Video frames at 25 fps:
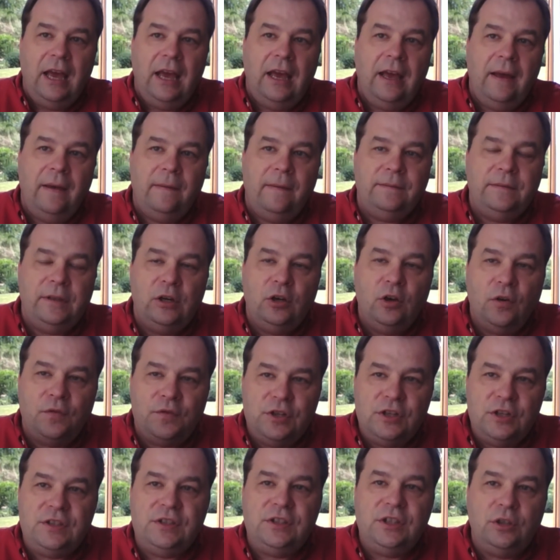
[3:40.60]
e,
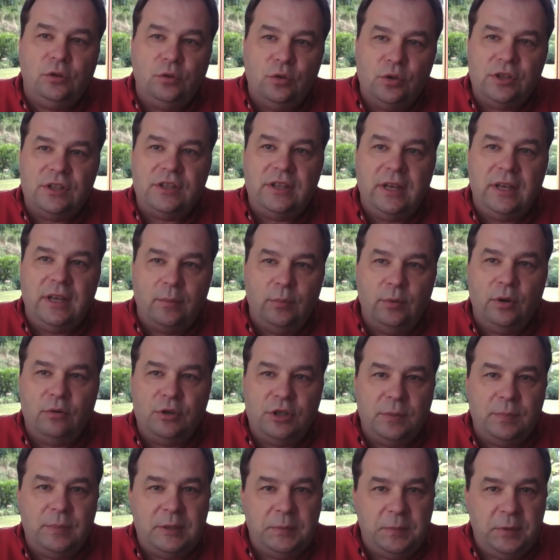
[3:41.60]
tylko wszyscy, którzy
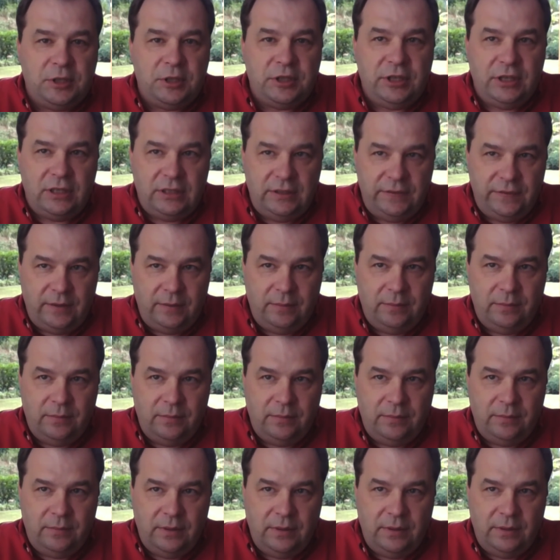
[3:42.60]
zajmują się
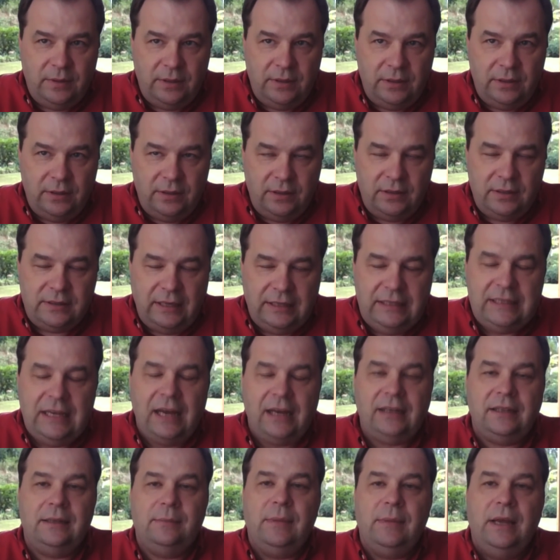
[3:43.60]
bezpieczeństwem e,
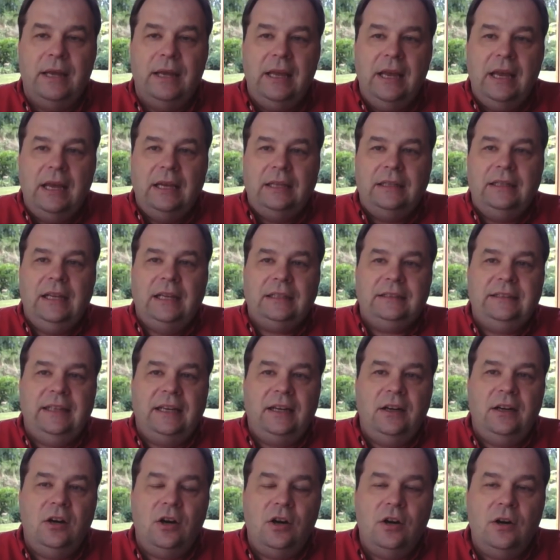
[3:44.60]
sanitarnym.
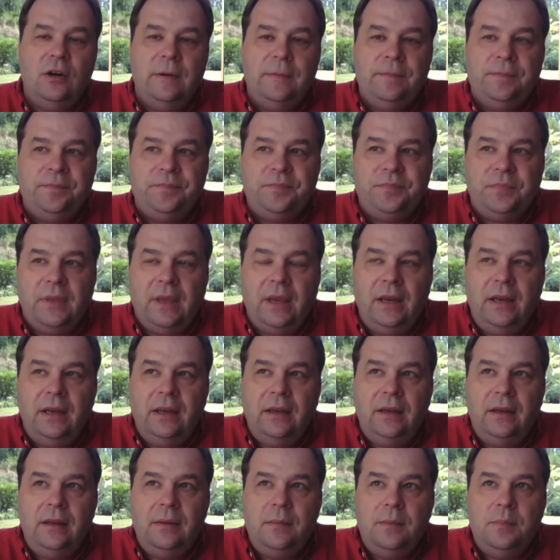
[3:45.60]
Dlatego
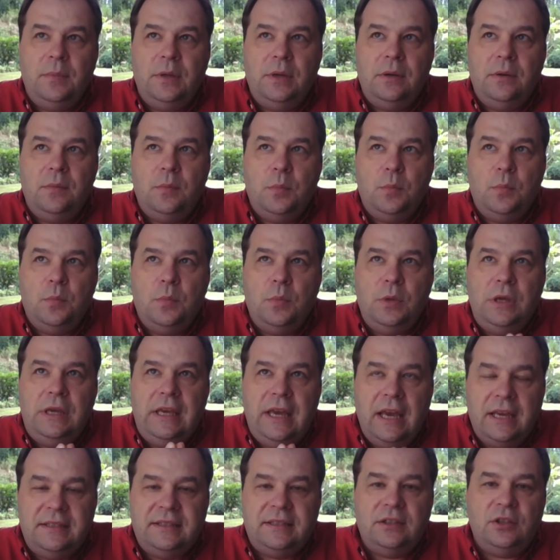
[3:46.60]
e,
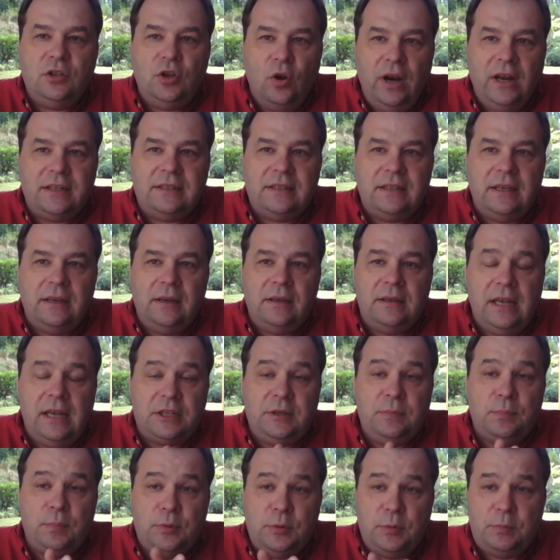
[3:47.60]
jest coraz,
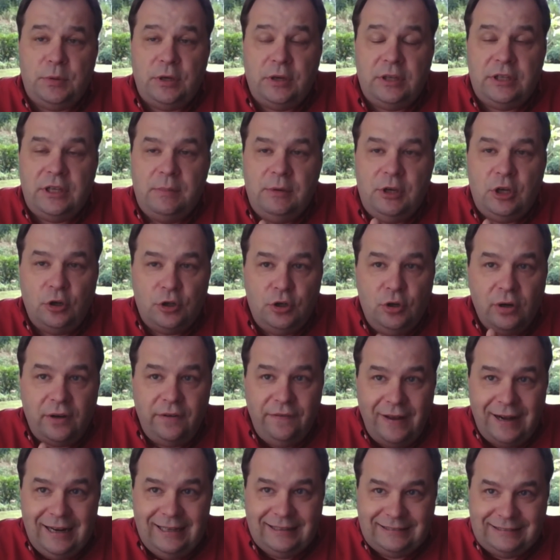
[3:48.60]
znaczy przede wszystkim jeśli chodzi o
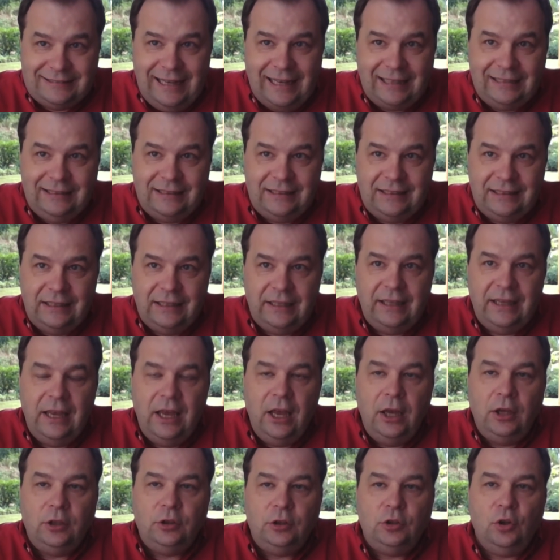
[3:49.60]
kwarantanny,
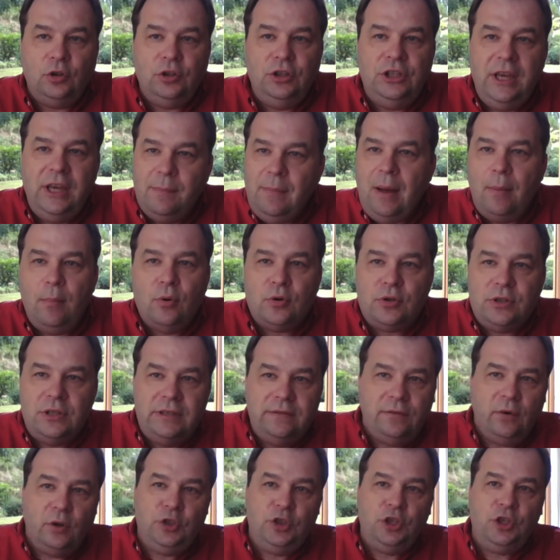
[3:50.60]
to nie ma
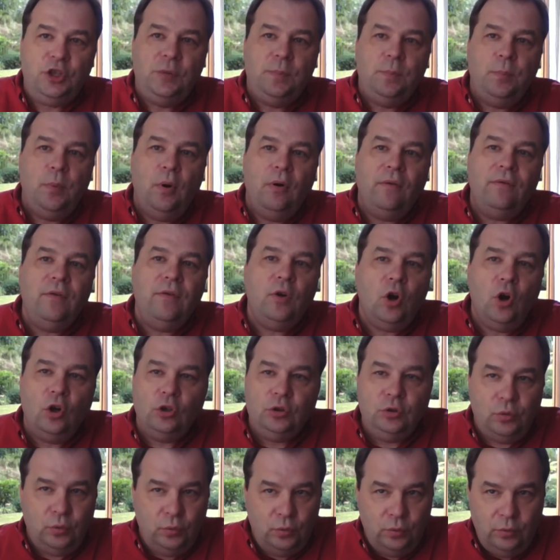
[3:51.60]
możliwości
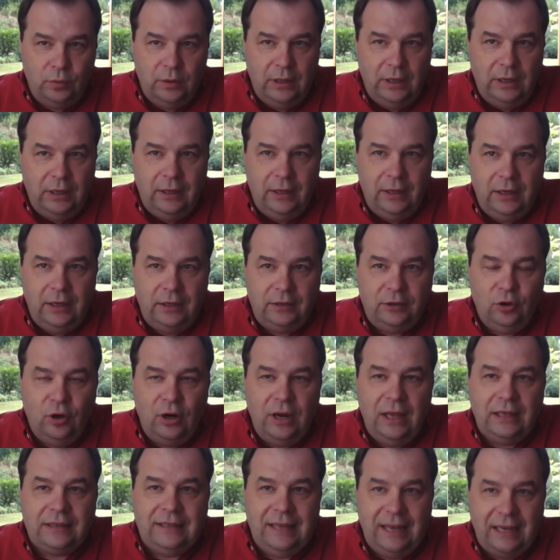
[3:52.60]
powrotu
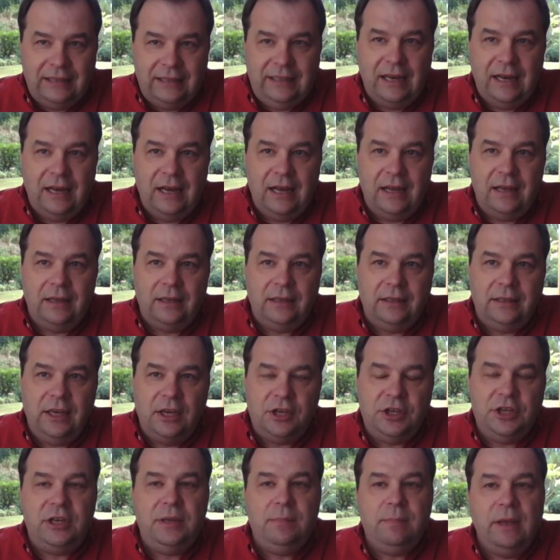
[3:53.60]
do latania,
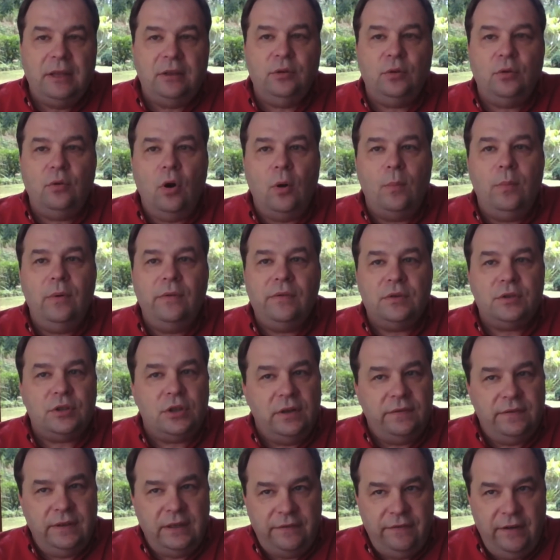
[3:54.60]
jeśli będą
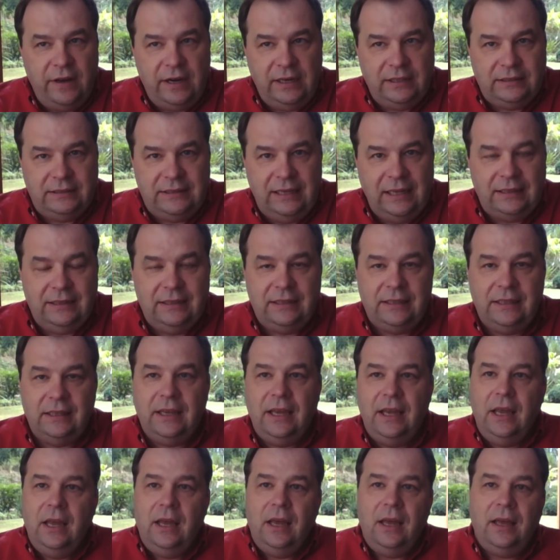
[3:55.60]
obowiązkowe
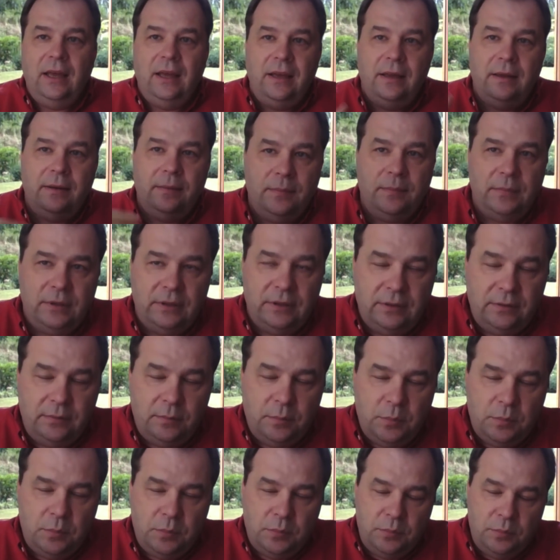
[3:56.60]
kwarantanny.
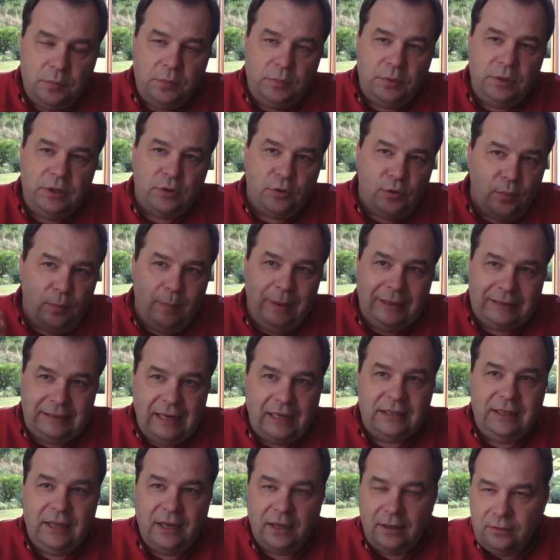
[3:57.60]
I są
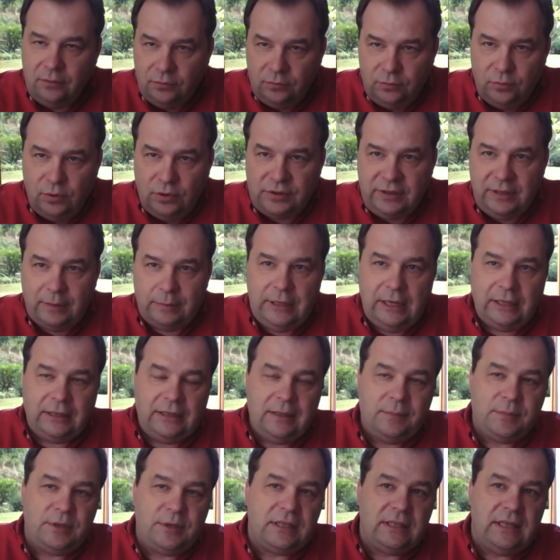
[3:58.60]
badania
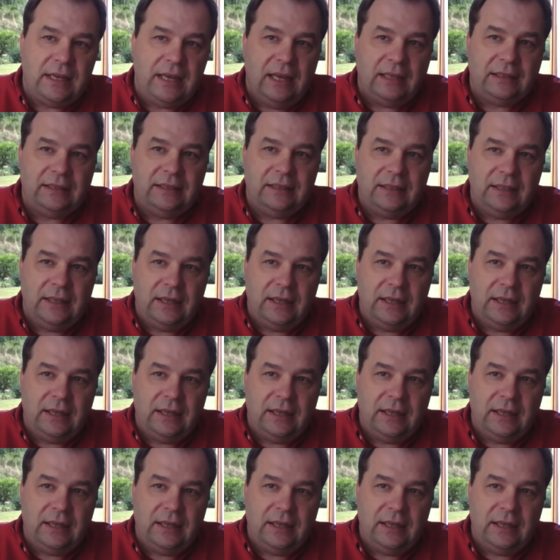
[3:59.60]
udostępniane przez Ajatę